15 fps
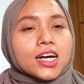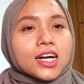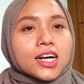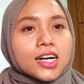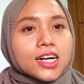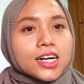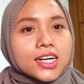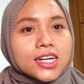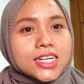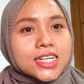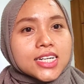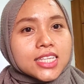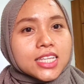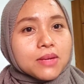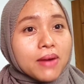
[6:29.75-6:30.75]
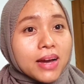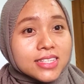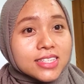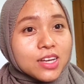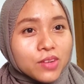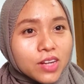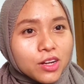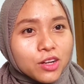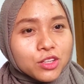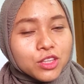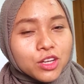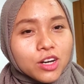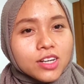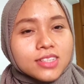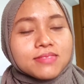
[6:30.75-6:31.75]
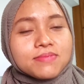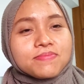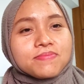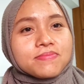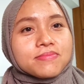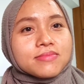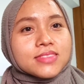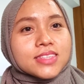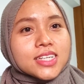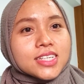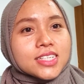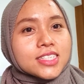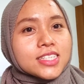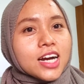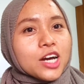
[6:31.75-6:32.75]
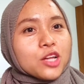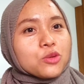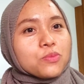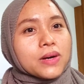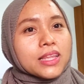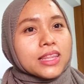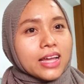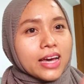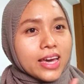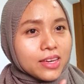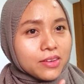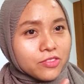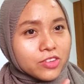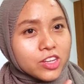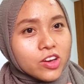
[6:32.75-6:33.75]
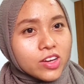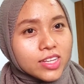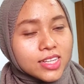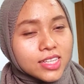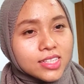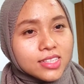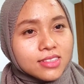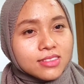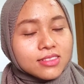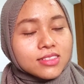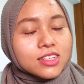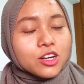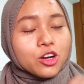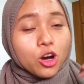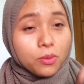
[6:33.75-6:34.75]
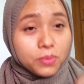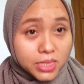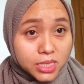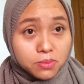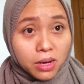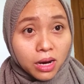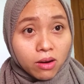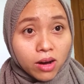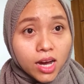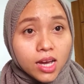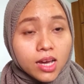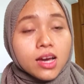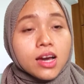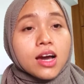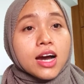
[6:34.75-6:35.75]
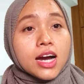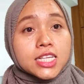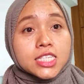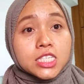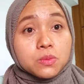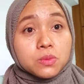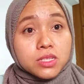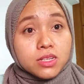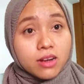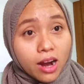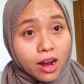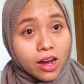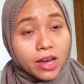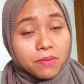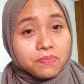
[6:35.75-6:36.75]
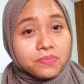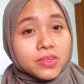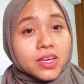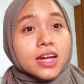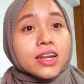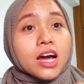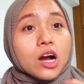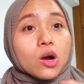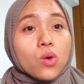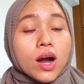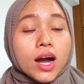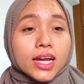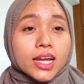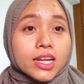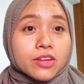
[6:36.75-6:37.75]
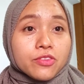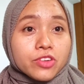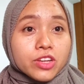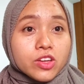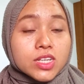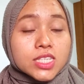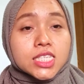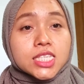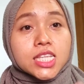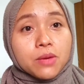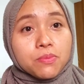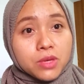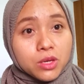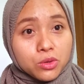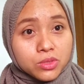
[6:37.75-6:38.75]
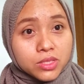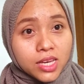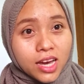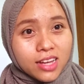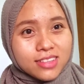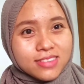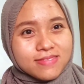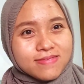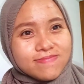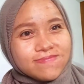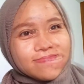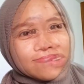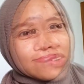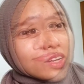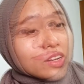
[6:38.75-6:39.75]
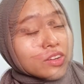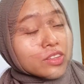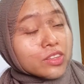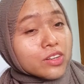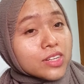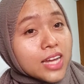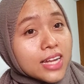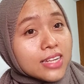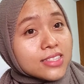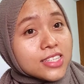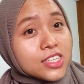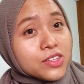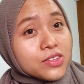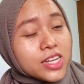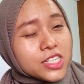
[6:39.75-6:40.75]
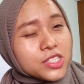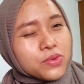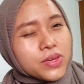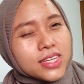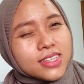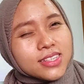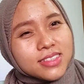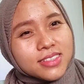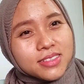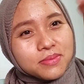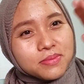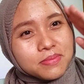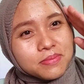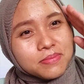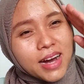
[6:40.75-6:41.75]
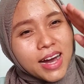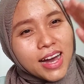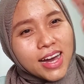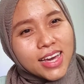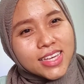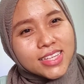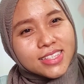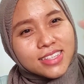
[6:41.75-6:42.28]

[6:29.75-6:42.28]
uh, terima kasih yang udah nonton jangan lupa like video ini komen di bawah and subscribe karena aku akan ada video setiap minggunya yang udah nonton I'll see you next week bye